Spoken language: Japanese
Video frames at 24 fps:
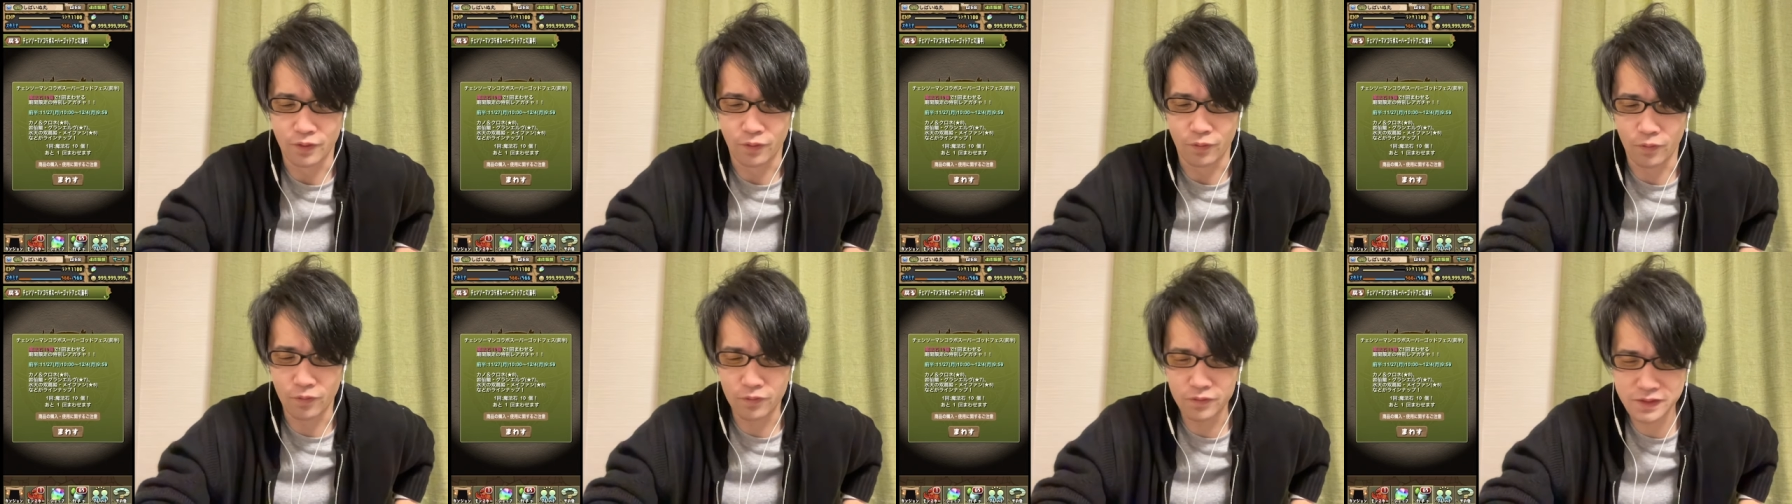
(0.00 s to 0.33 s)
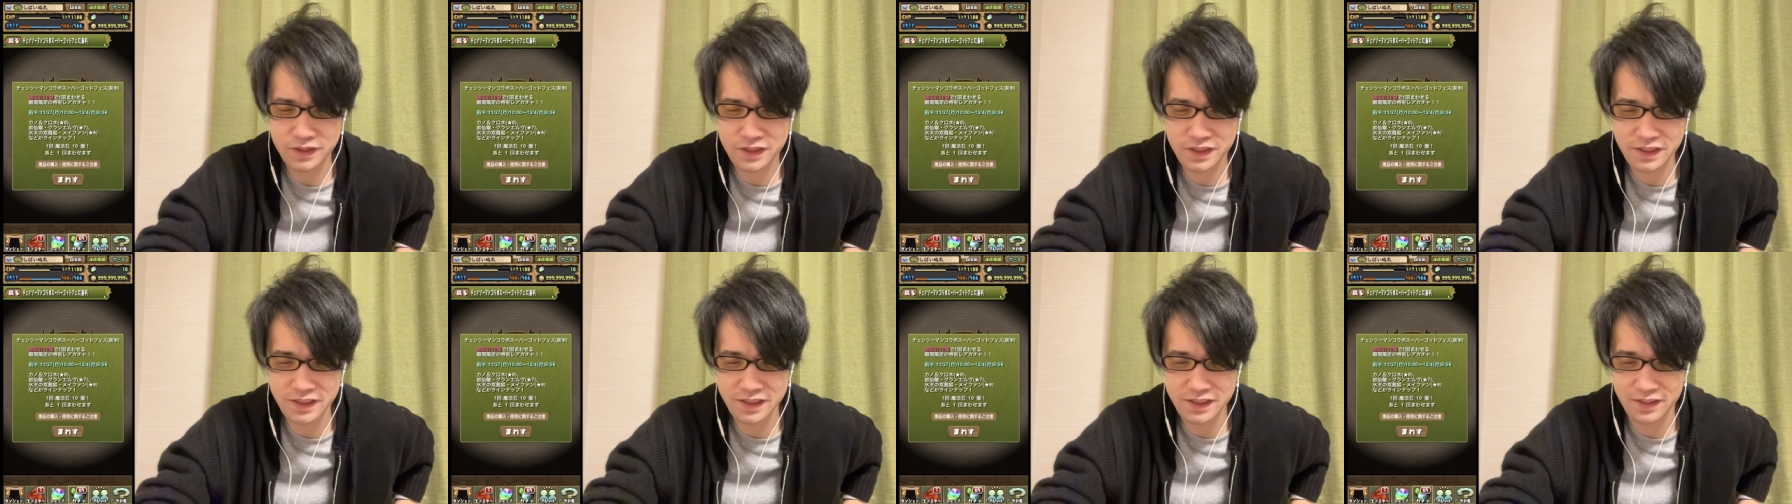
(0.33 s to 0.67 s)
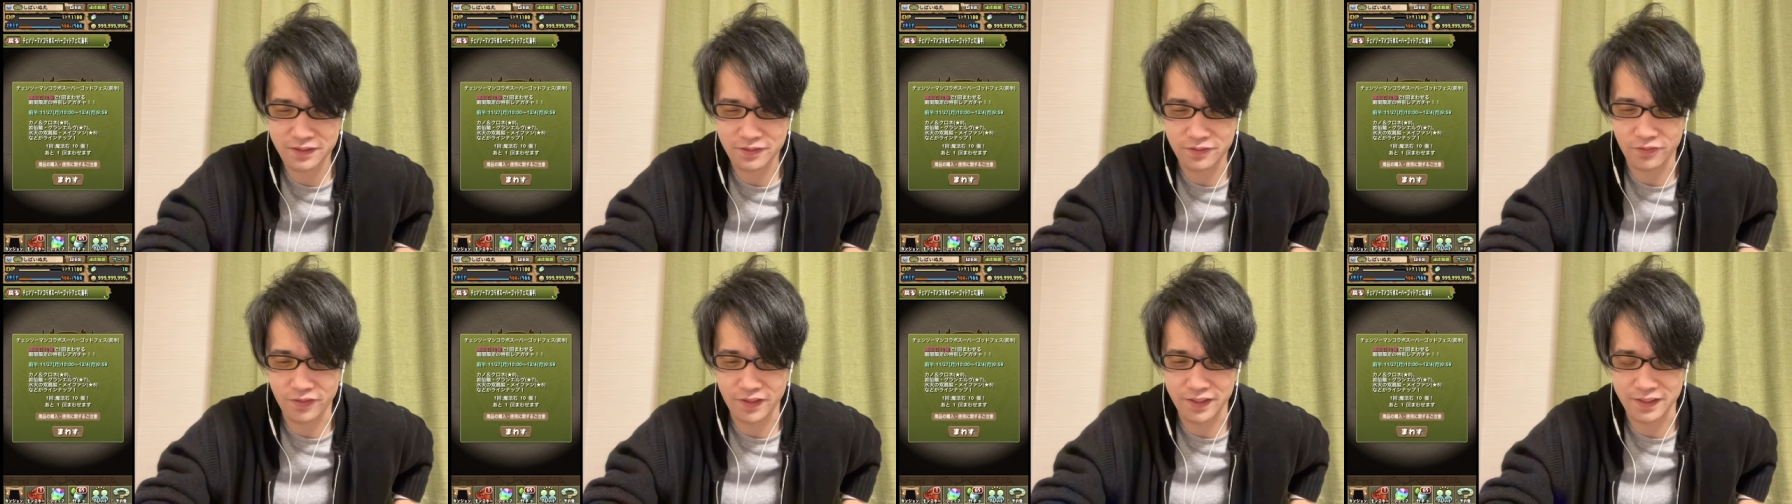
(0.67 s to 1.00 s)
欲しい
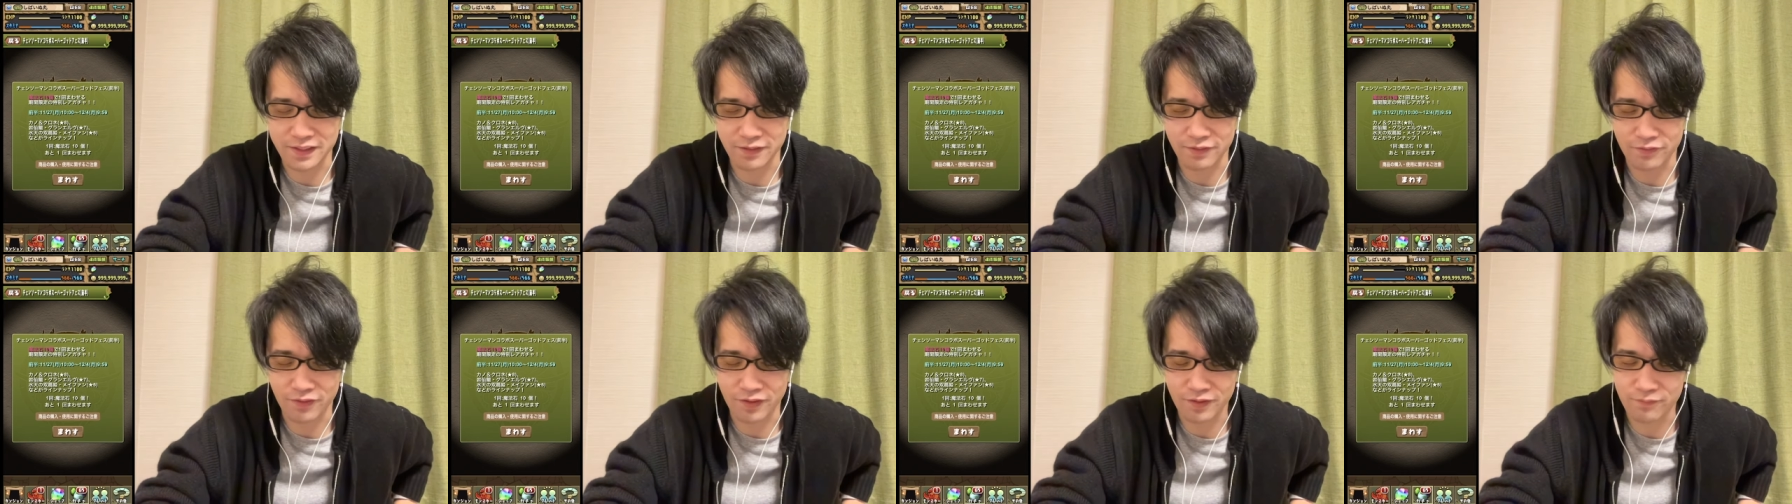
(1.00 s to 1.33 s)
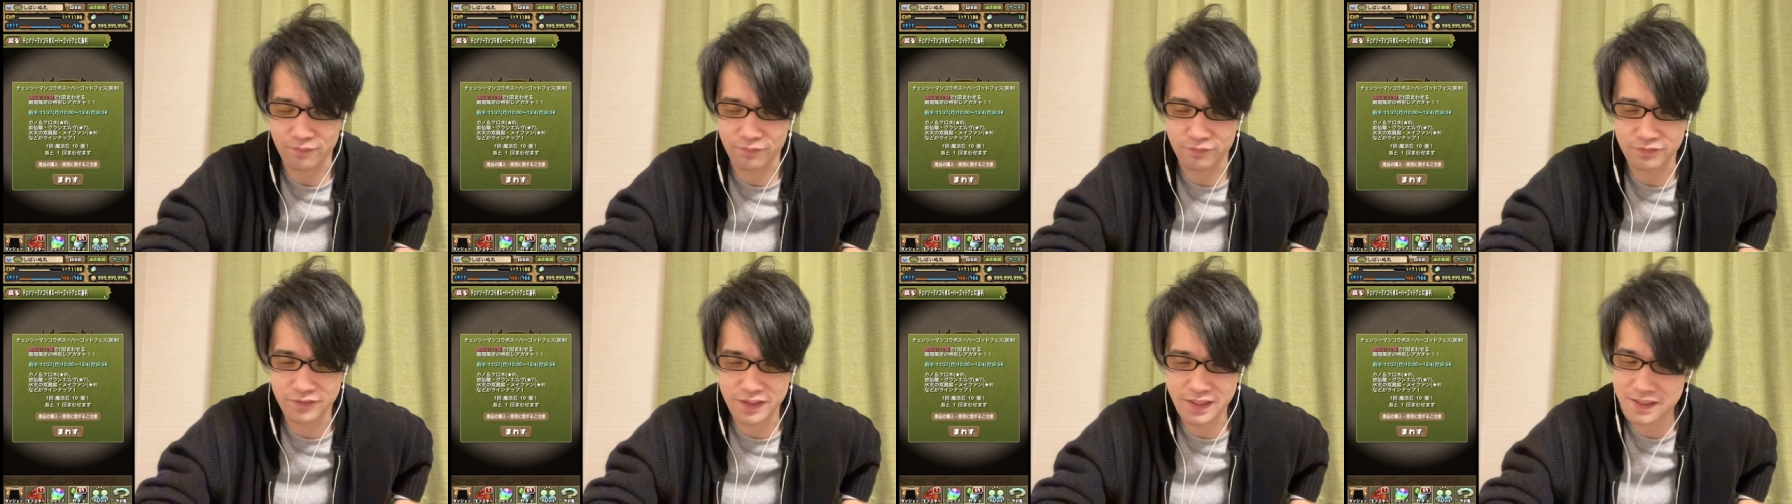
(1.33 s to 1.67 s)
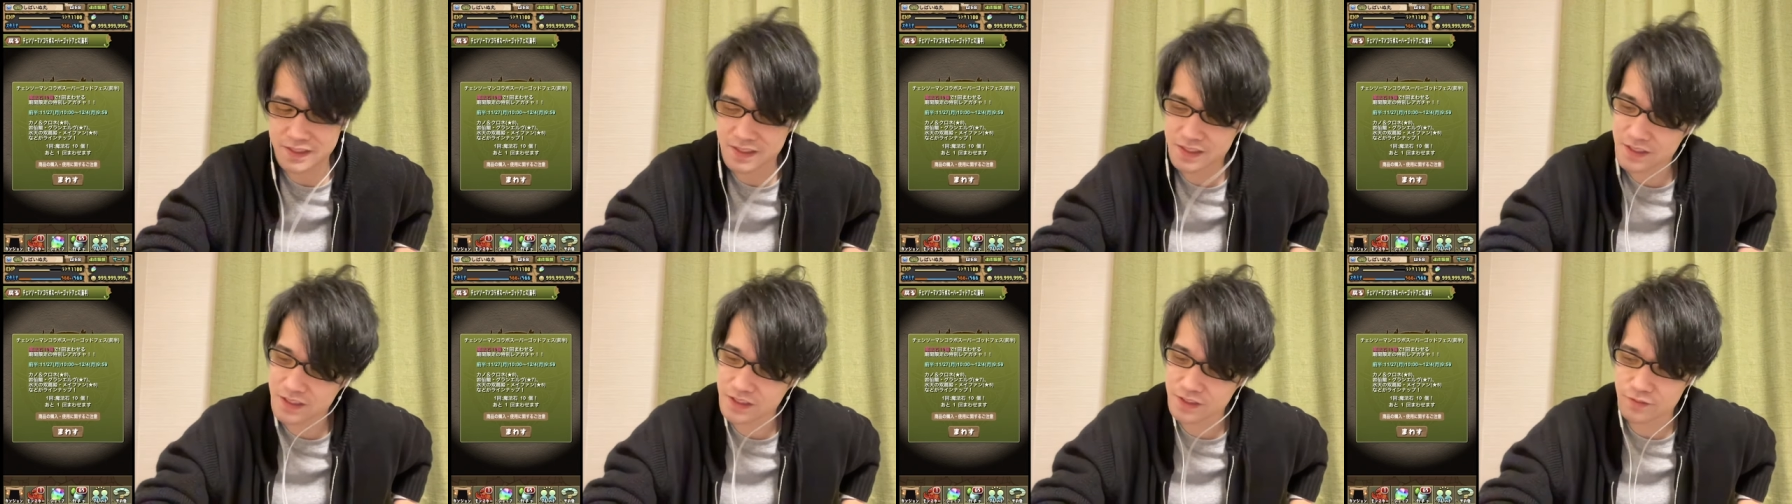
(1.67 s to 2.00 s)
超えて、これも嬉
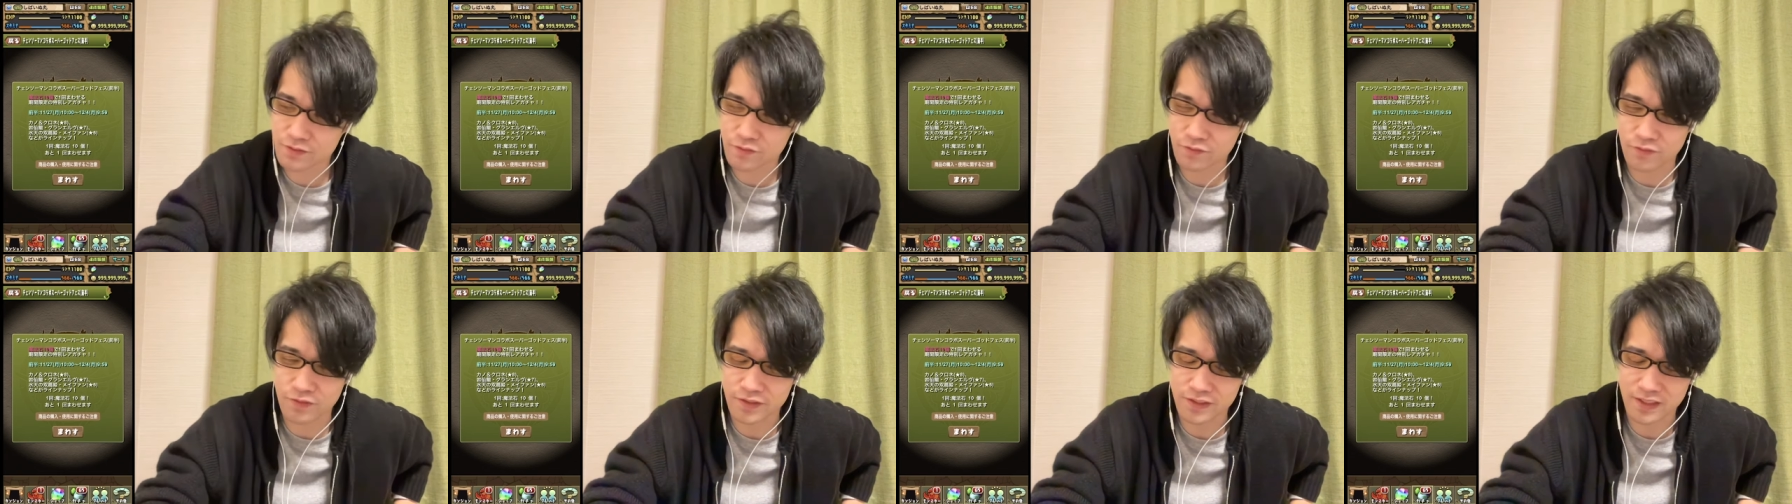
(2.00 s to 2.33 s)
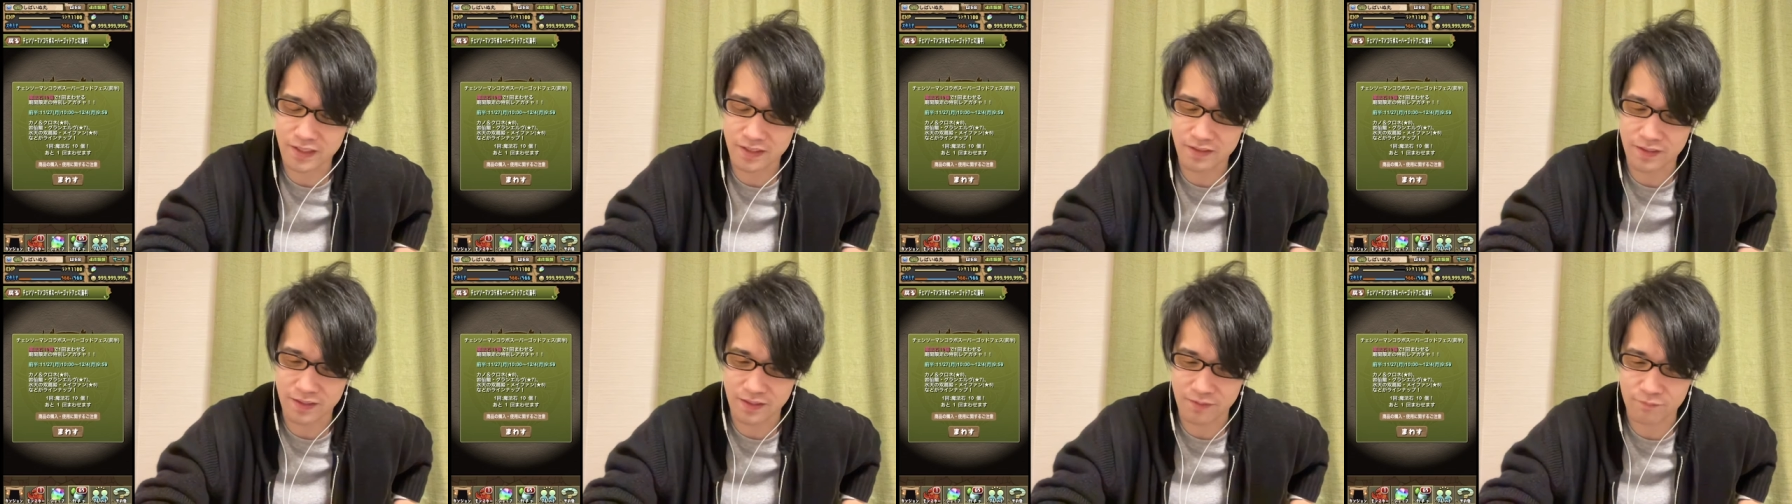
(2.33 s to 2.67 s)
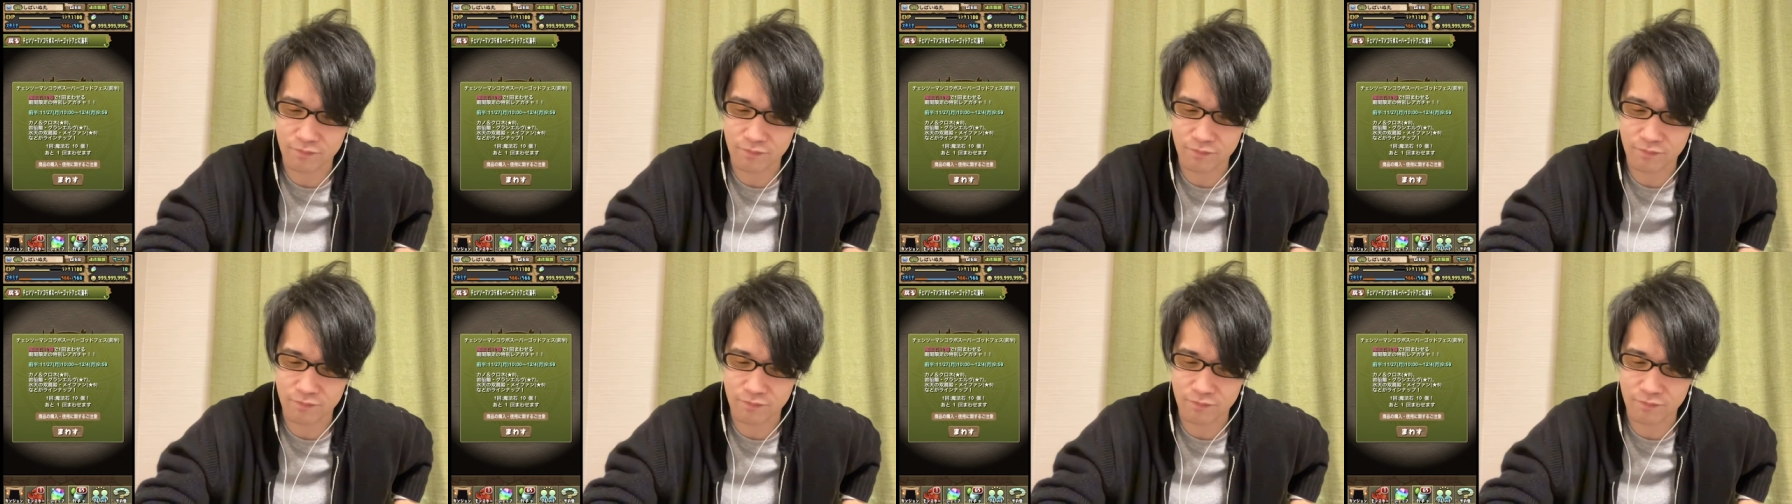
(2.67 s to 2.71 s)
しい超えてね、